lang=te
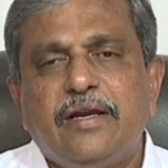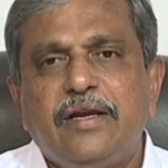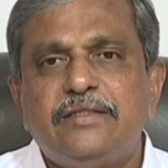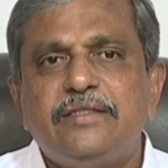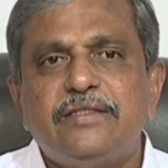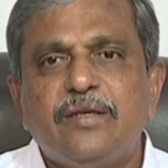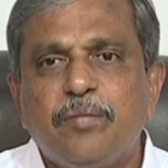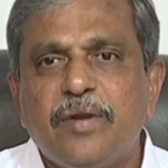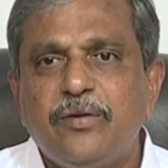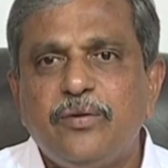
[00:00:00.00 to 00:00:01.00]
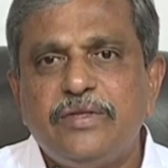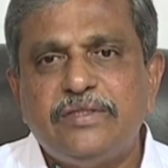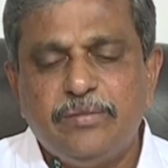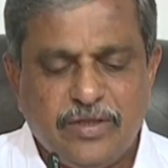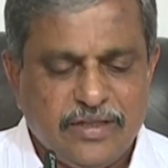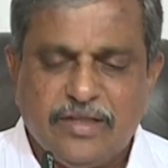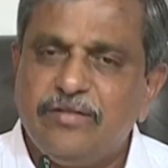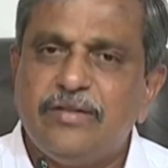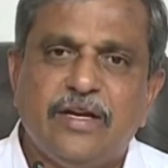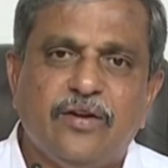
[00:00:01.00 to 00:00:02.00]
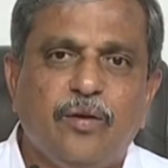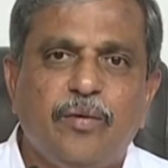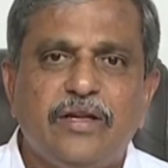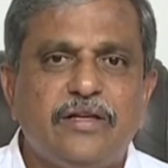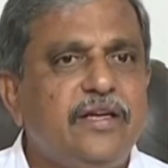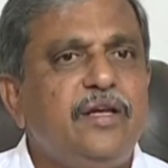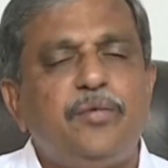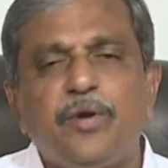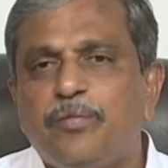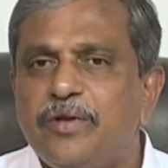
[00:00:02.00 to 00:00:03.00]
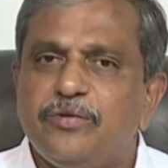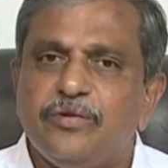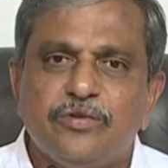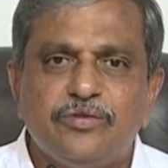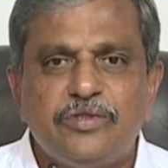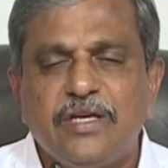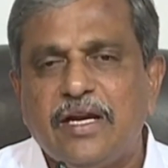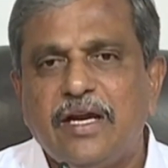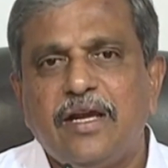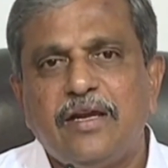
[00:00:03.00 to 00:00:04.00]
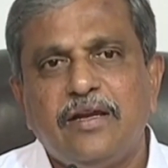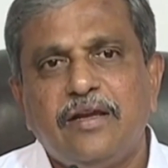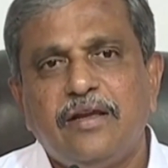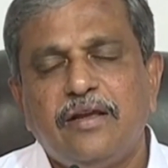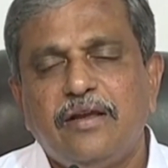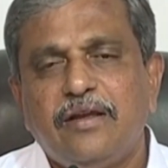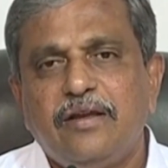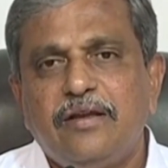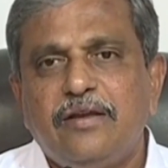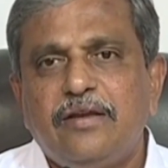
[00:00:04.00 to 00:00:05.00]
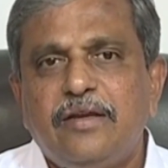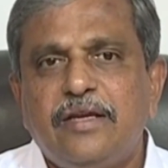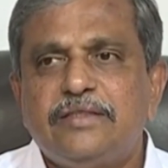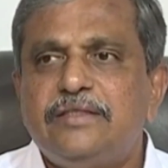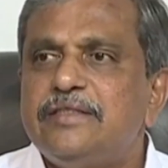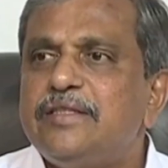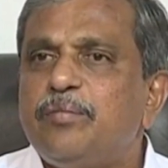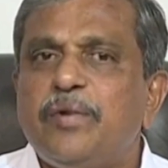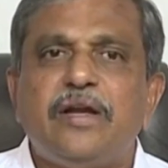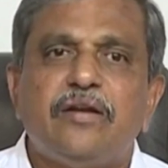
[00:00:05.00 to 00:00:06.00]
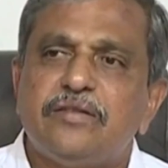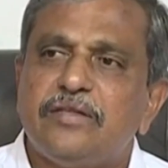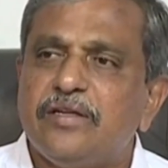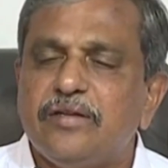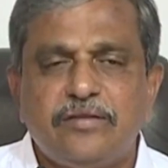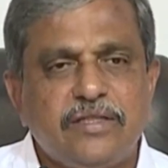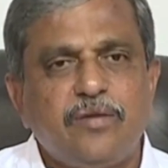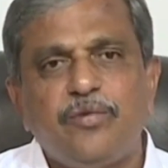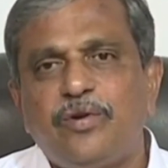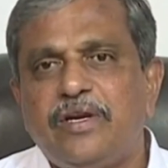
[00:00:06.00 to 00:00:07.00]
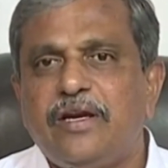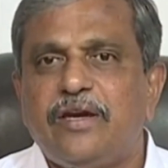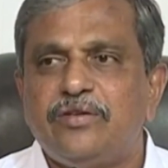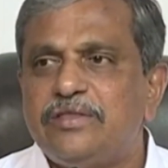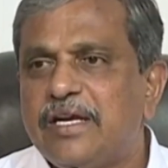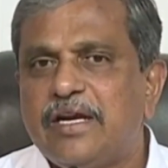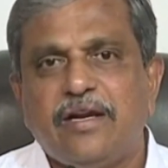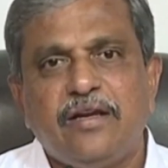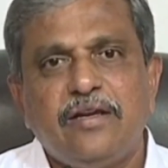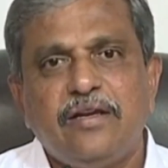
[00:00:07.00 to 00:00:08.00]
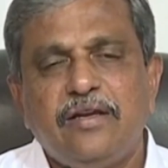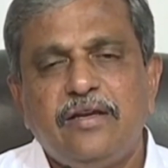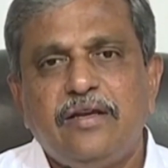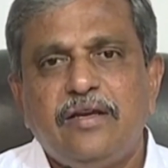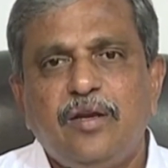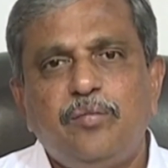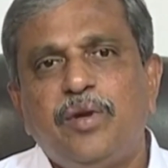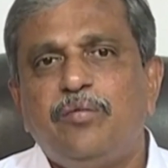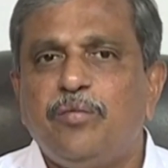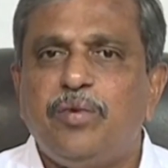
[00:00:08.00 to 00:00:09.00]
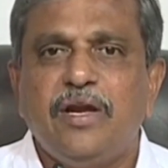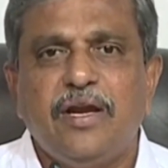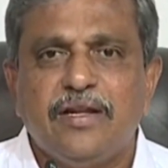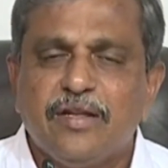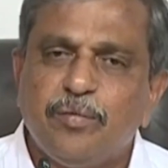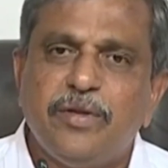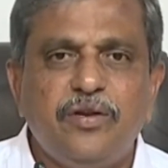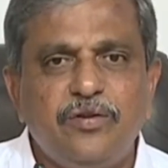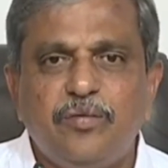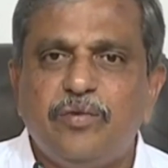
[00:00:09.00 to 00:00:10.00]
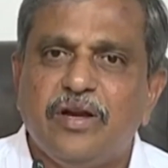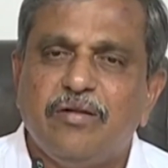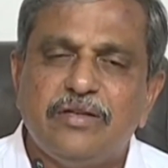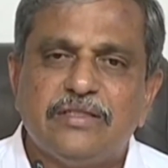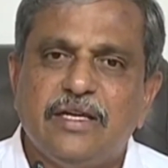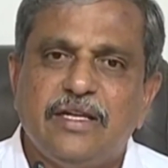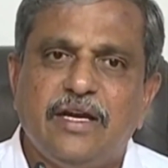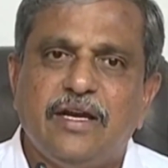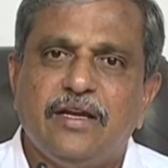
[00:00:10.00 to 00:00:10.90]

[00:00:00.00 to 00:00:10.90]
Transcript: ఎస్సీ సప్లాన్ గురించి మీరు చదివిన దాంట్లో మరి టీడీపీ అప్పుడు ఎంత ఉందో చూసారా ఎస్సీ సప్లాన్ చంద్ర జగన్మోహన్ రెడ్డి గారు వచ్చాక ఇప్పటికిప్పటికే ఎంత పెరిగిందో మీరు గమనించలేదా